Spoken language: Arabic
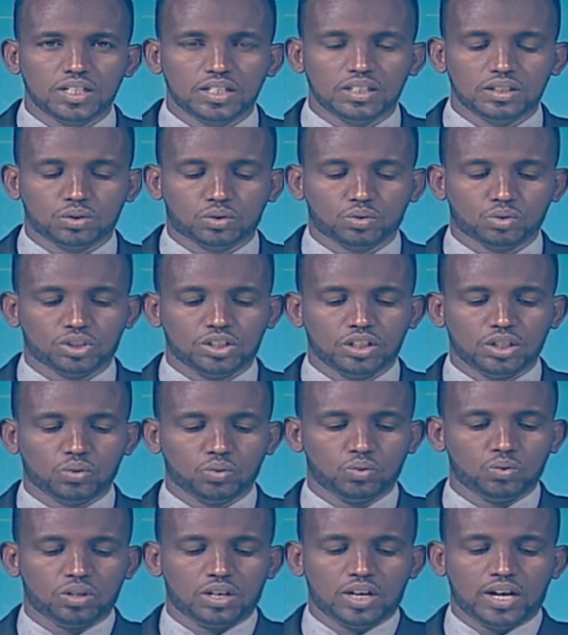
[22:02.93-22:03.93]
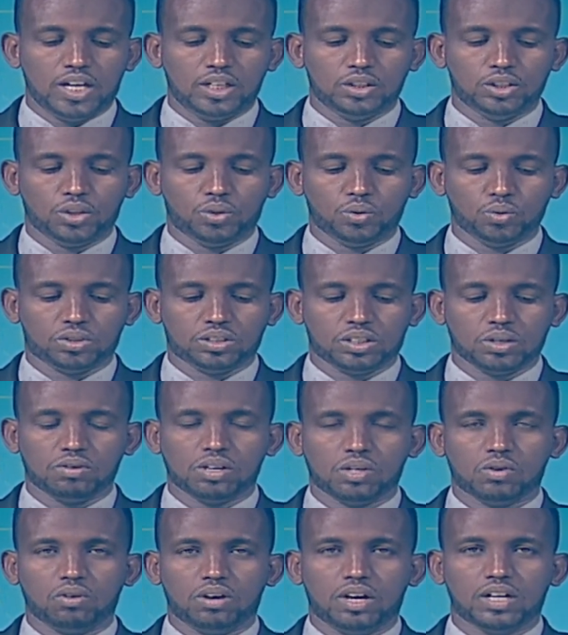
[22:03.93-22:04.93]
دوليا تشير
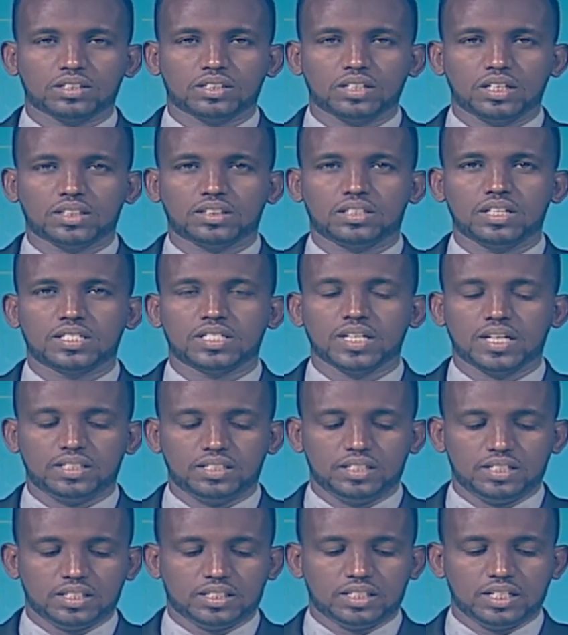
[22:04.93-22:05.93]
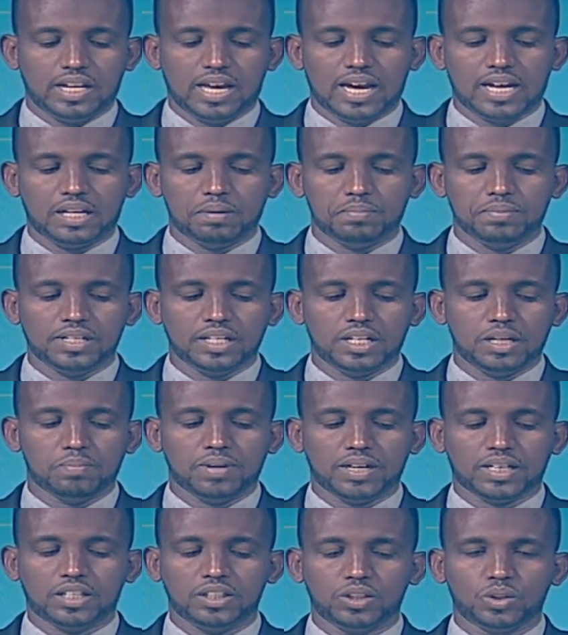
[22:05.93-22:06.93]
أحدث التوقعات الاقتصادية
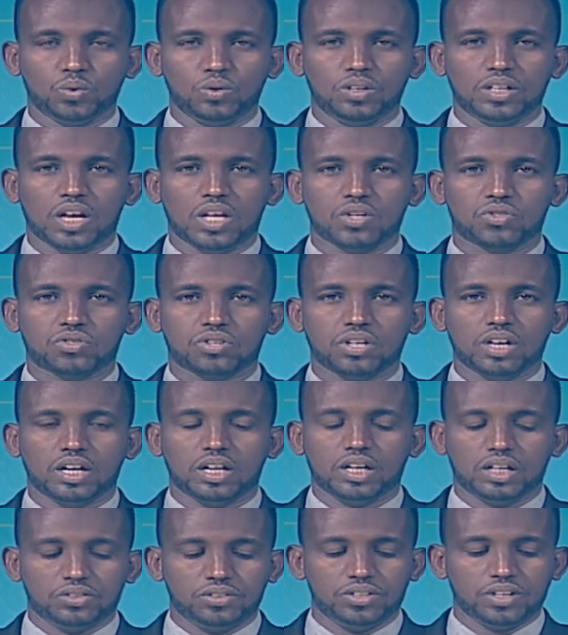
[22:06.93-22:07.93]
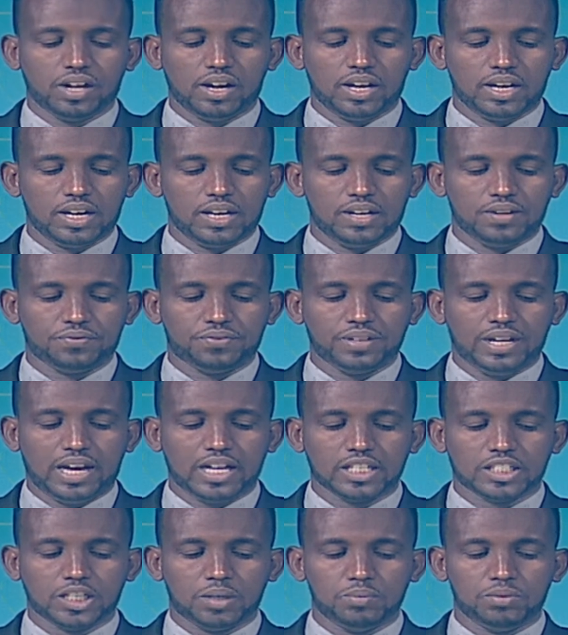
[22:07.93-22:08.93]
العالمية للبنك الدولي السادرة
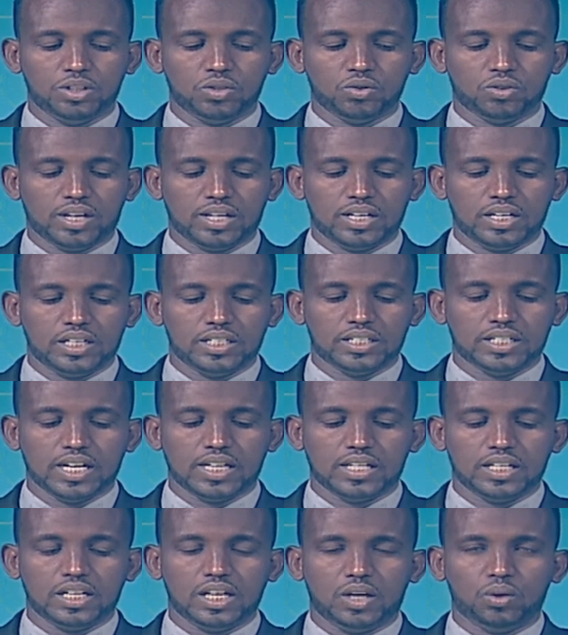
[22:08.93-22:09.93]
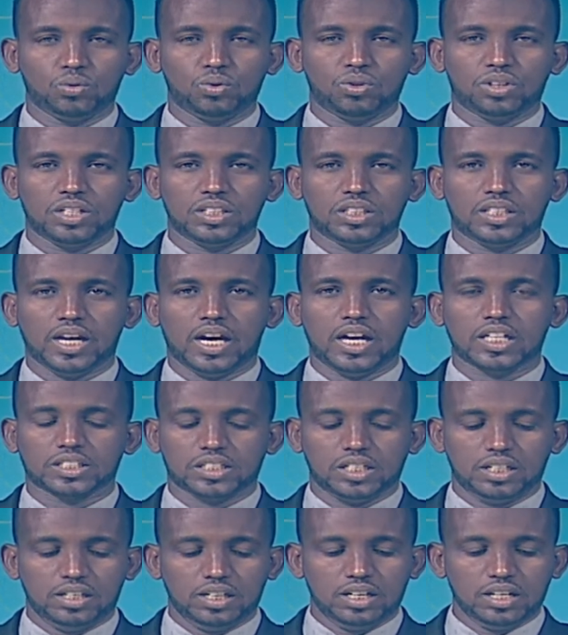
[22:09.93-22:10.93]
في العاشر من يناير الجاري إلى حدوث
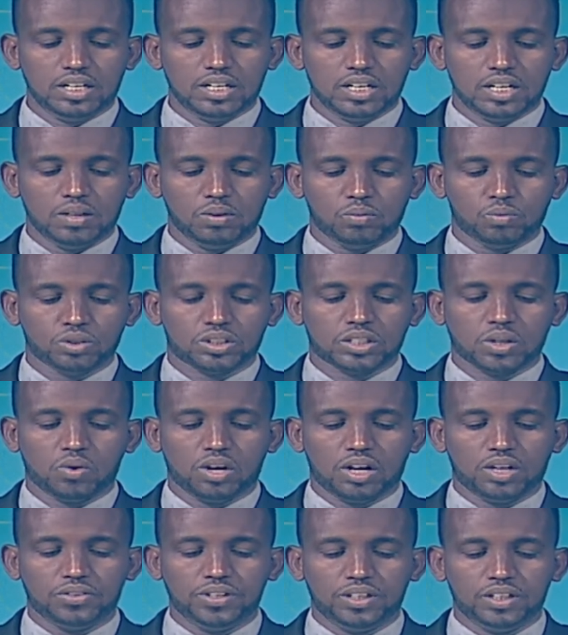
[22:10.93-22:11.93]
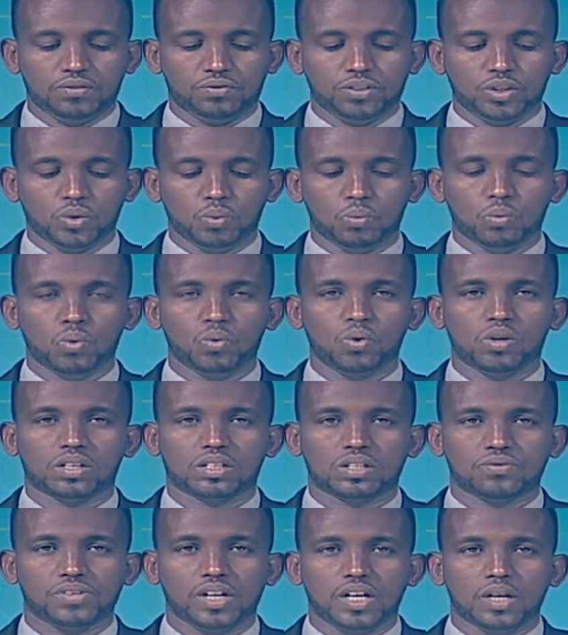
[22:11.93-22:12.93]
انتعاش متواضع في
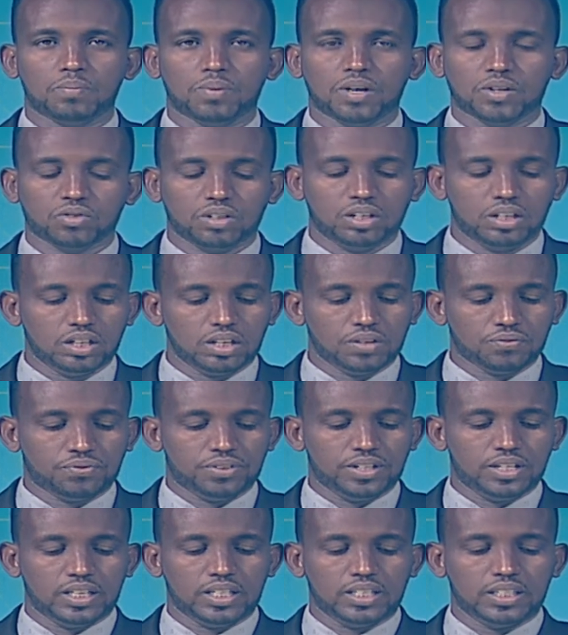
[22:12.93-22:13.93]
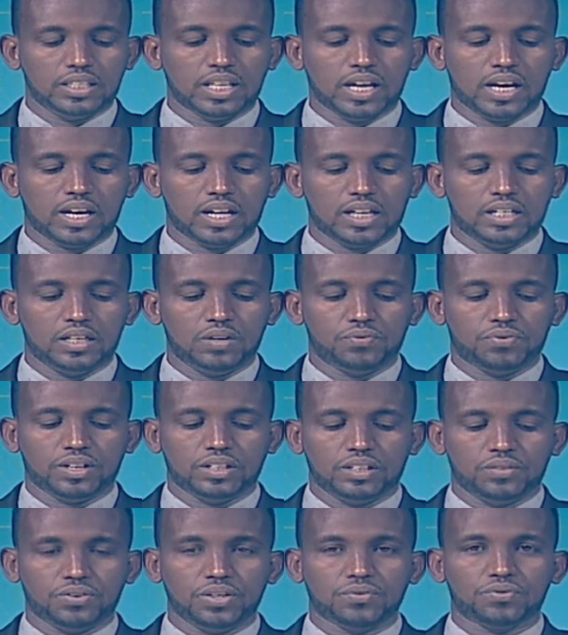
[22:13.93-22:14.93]
النمو وارتفاع بطيء في
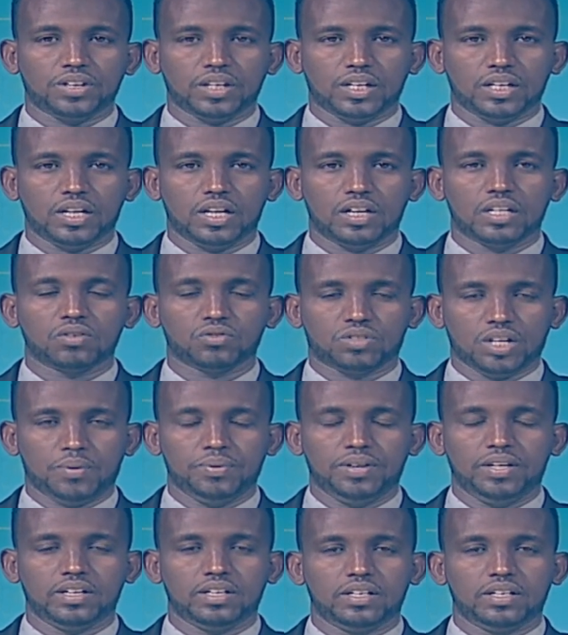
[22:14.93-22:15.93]
دخل الفرد في إفريقيا